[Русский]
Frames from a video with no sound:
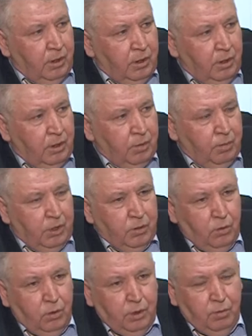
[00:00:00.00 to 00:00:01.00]
рынок
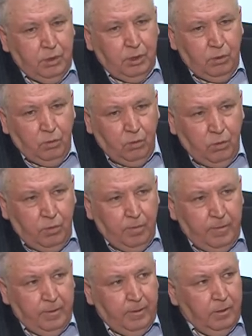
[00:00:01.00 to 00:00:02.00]
поселок Макшино
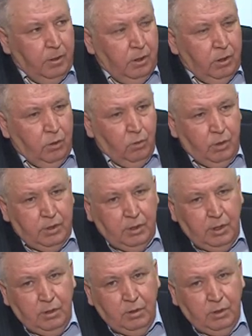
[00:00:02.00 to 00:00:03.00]
и
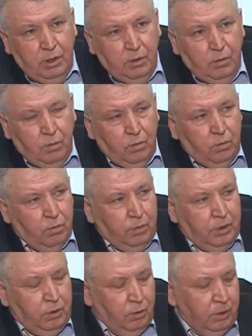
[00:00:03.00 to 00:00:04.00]
универсальный рынок
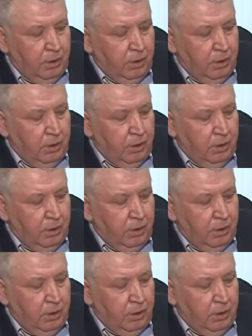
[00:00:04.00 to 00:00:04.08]
поселок